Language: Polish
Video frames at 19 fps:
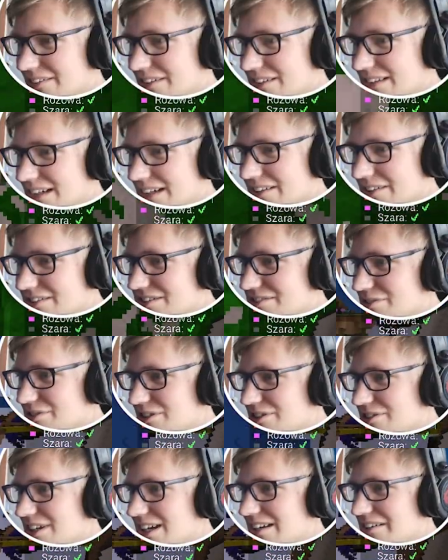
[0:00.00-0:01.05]
No i takie
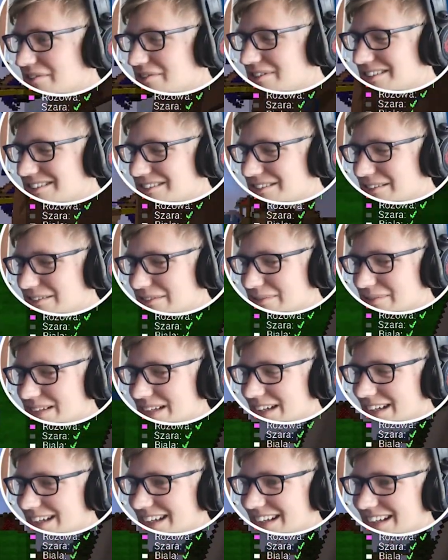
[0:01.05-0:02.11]
odcinki to ja
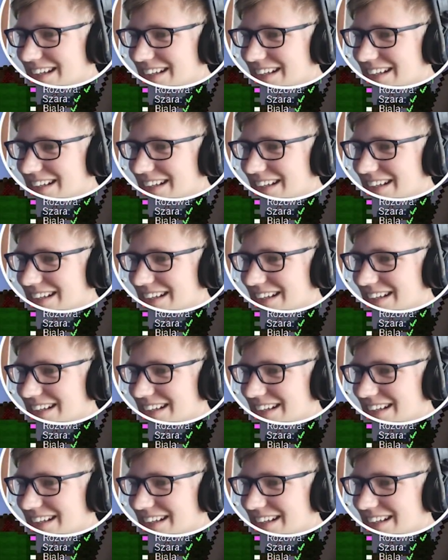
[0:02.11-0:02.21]
lubię.